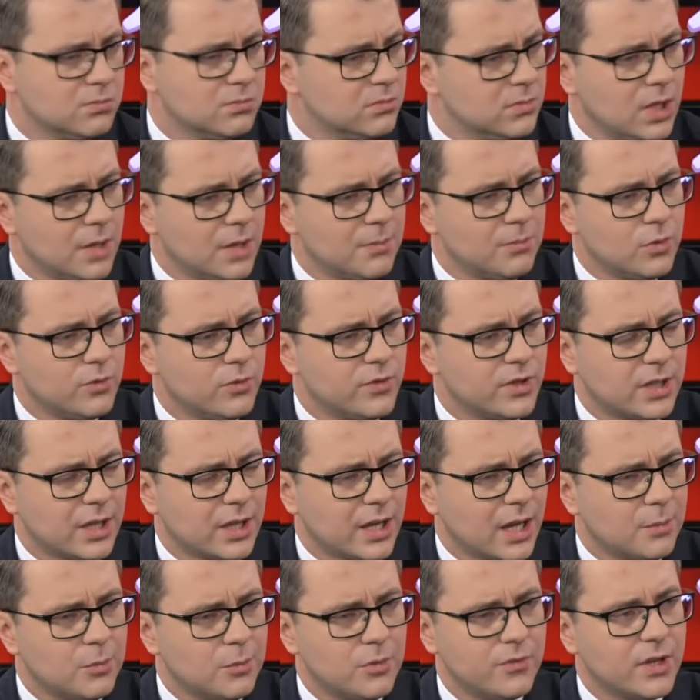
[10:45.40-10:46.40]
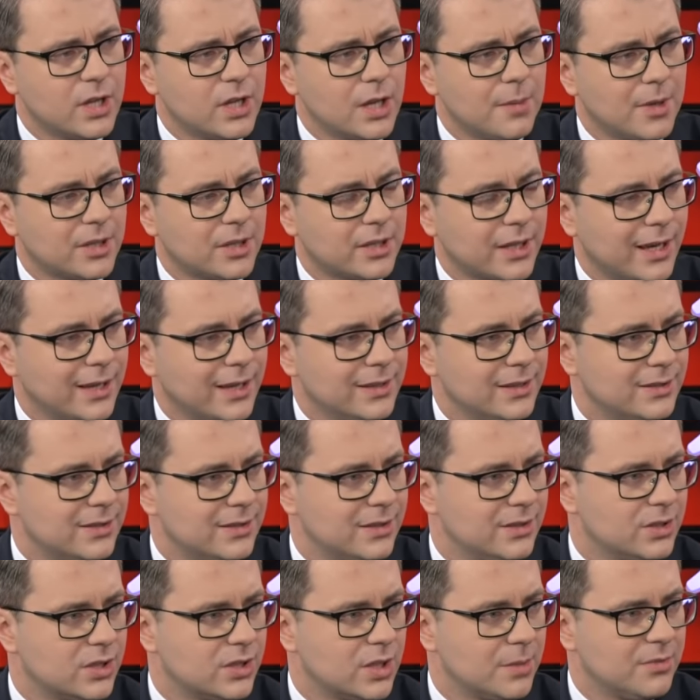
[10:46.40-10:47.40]
nie mówię, tak jak mówię, nie ma takiej
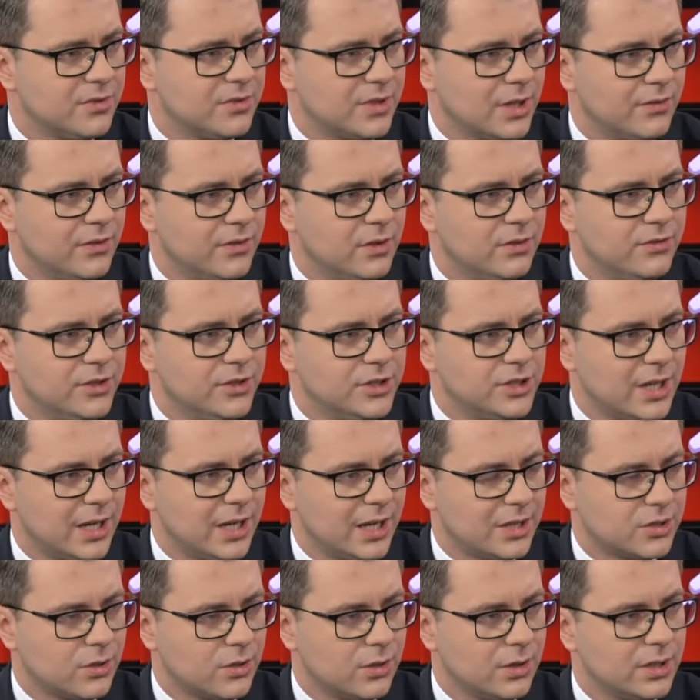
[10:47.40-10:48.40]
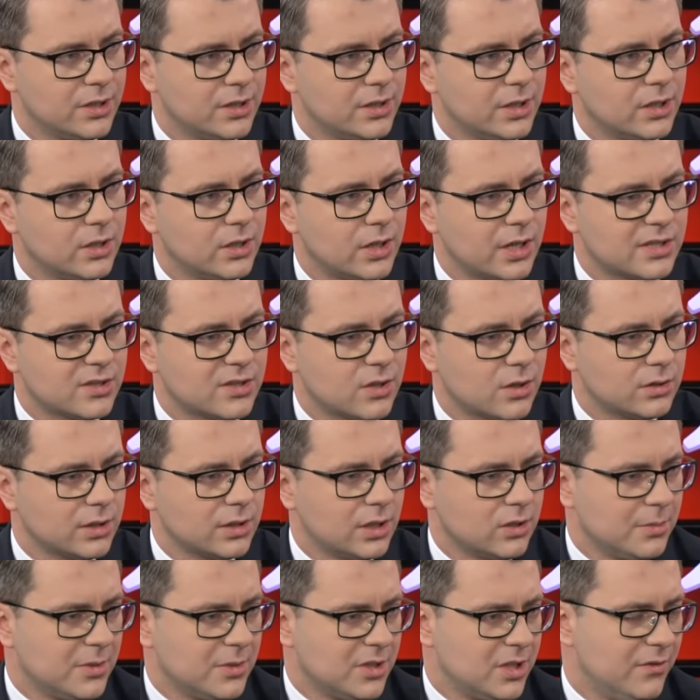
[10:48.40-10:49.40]
decyzji, żeby w tej chwili wydzielać kolejny resort,
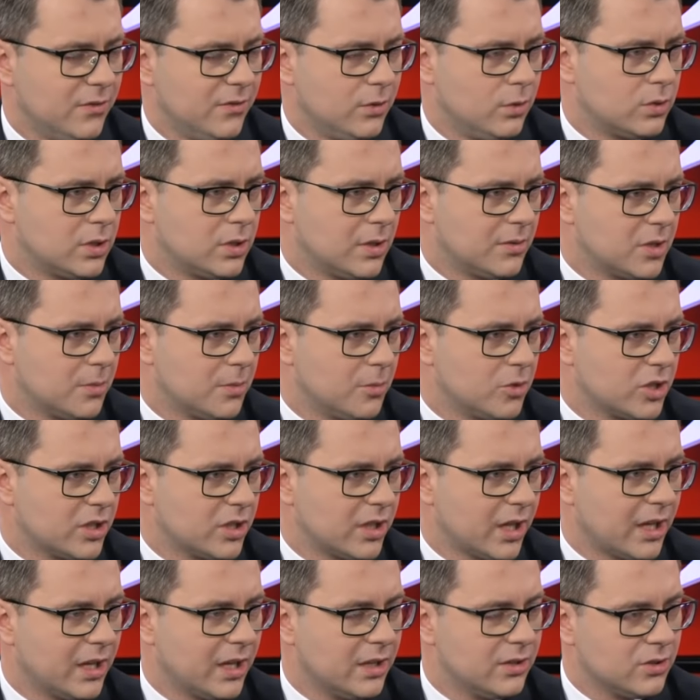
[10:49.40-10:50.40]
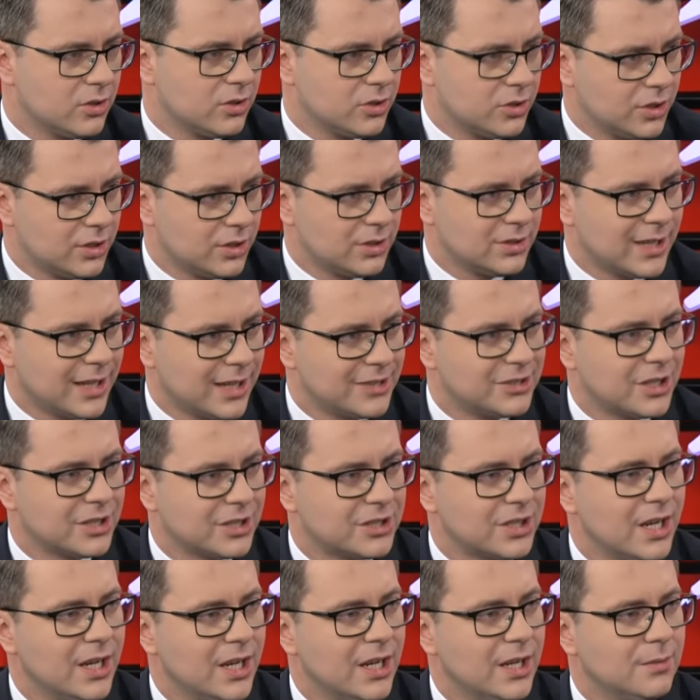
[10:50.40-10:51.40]
natomiast nie wykluczam, że może takie coś się
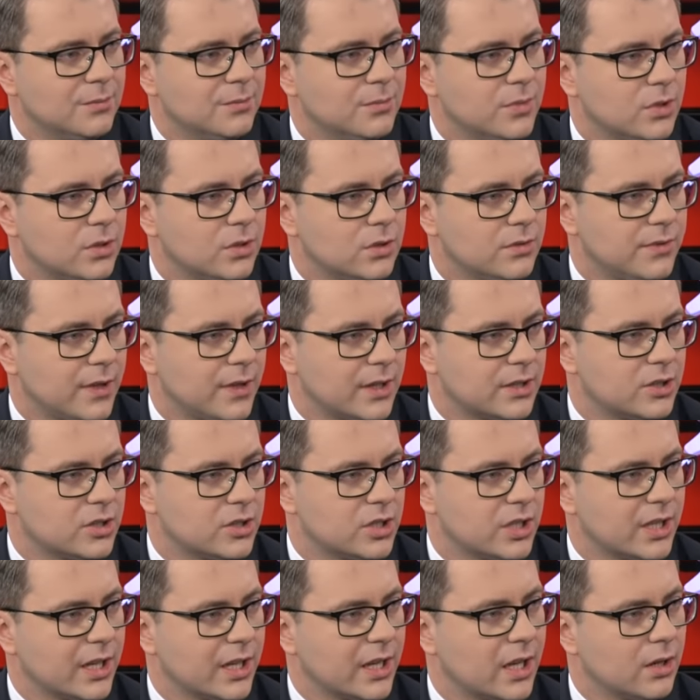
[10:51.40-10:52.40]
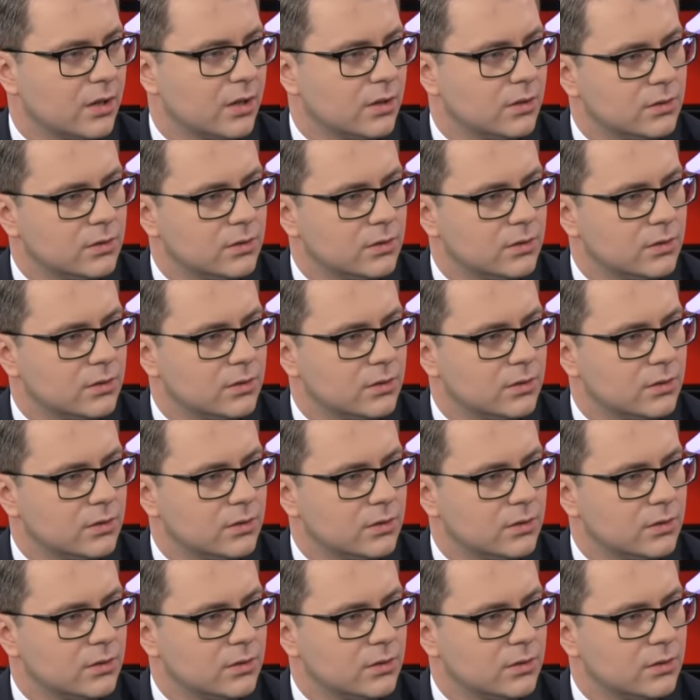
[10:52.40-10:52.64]
zadziać, bo faktycznie... To takie... kiedy